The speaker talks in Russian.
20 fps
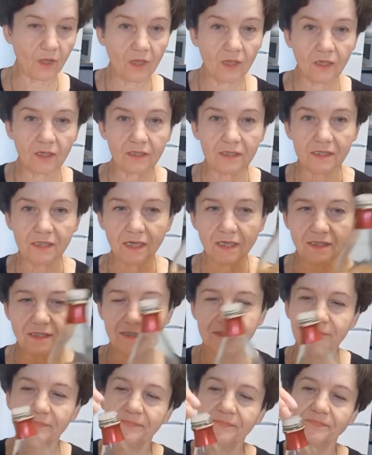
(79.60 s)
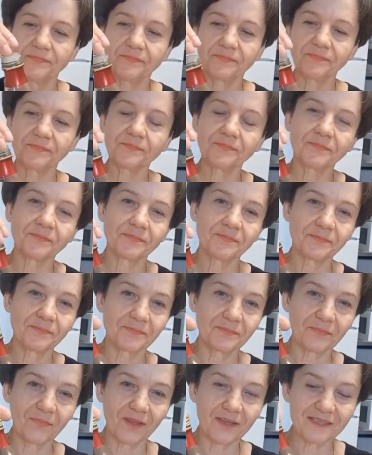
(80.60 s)
И, кстати,
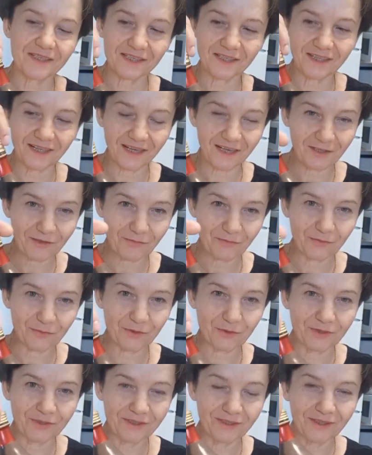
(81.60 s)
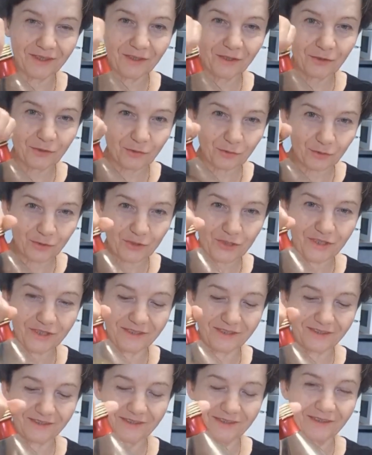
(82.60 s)
цена его
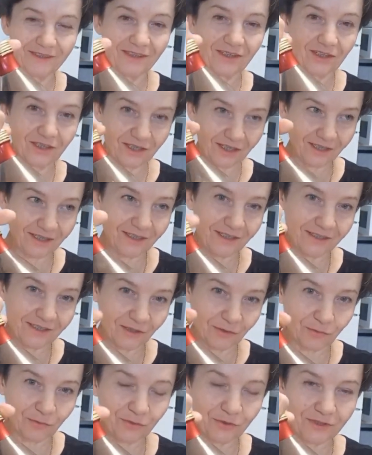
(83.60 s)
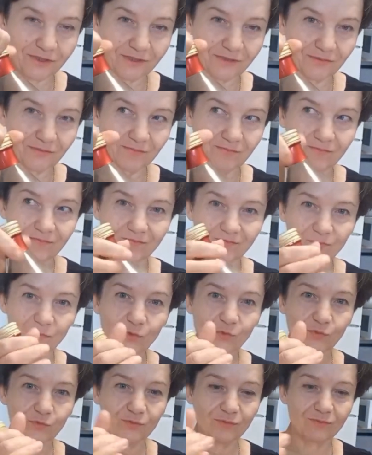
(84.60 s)
тоже как такой,
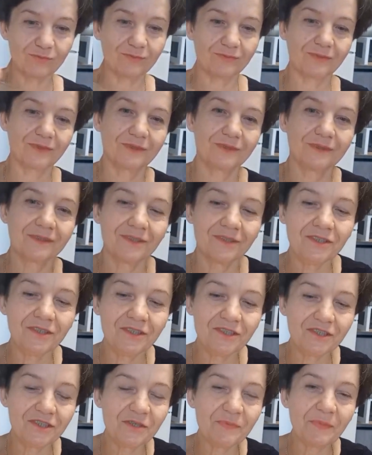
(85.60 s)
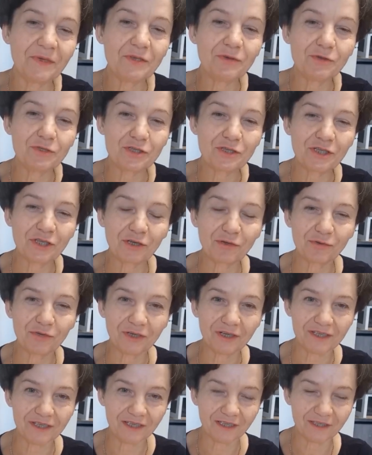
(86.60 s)
ну, типа не очень дорогой
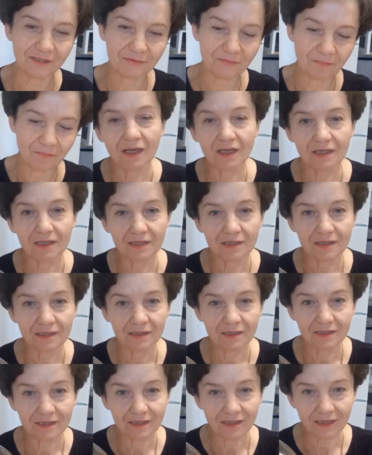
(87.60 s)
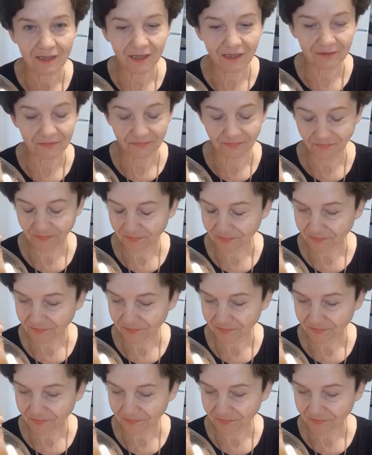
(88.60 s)
коньяк. Э, цена,